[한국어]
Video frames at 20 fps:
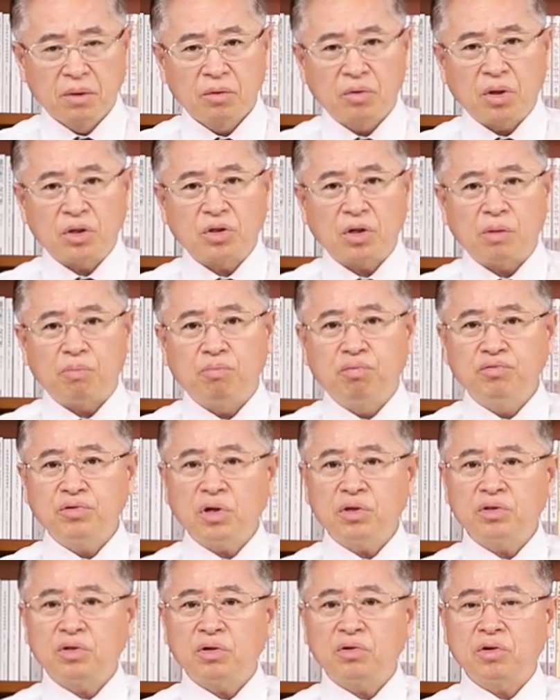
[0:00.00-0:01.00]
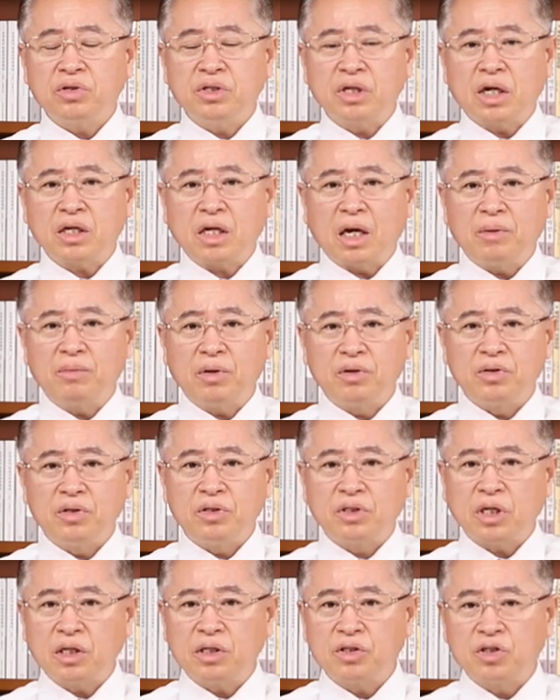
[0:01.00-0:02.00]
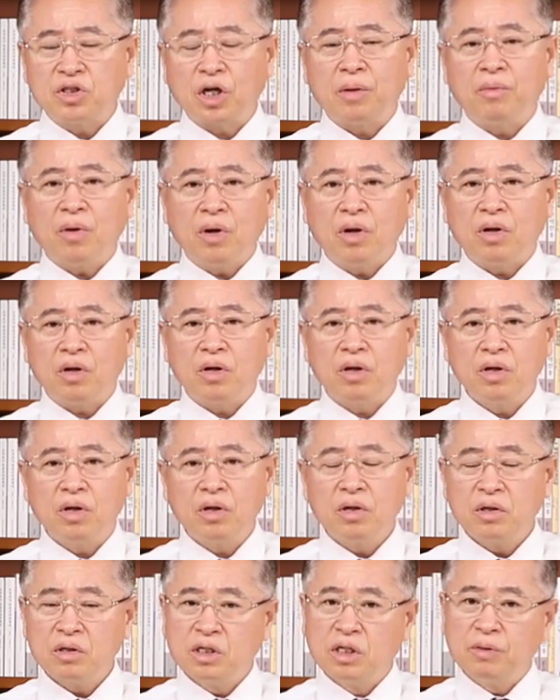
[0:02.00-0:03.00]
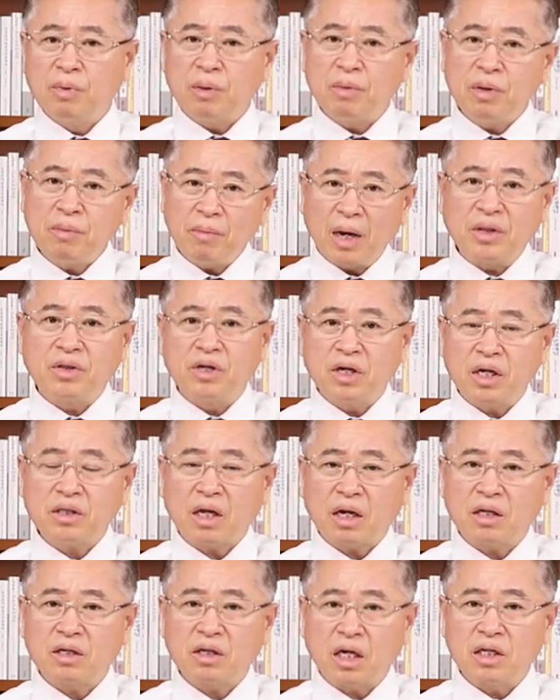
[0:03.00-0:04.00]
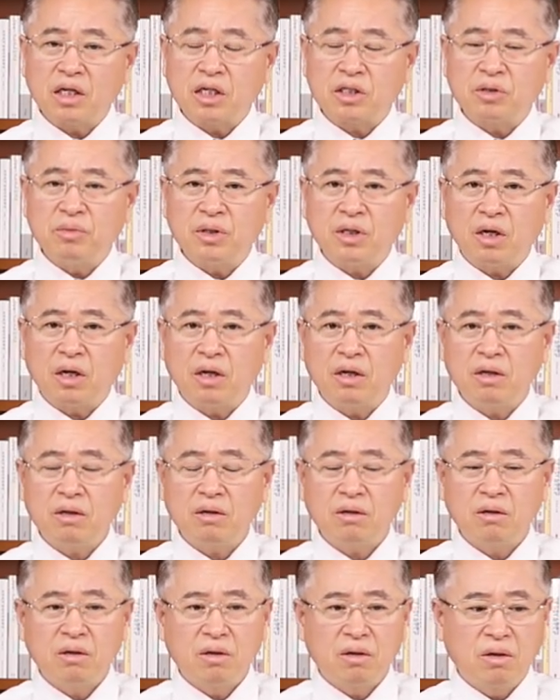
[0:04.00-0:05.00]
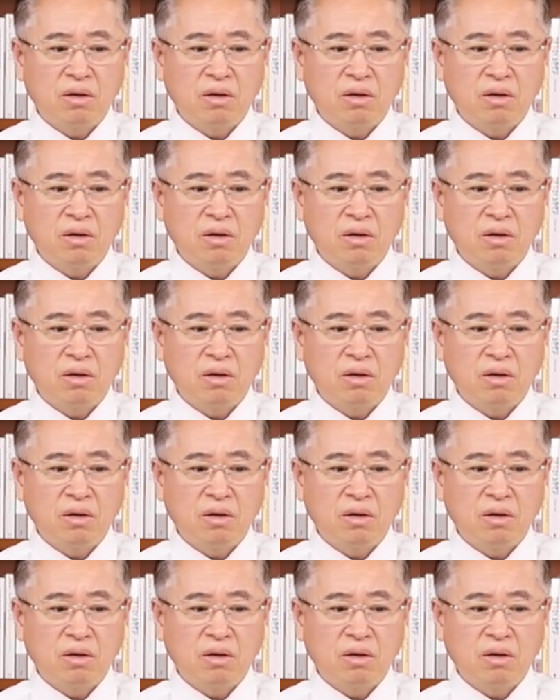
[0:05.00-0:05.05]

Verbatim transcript: 그래서 부정선거 이야기하면 이제는 처벌 그 법을 만들겠다라는 거 아니겠습니까?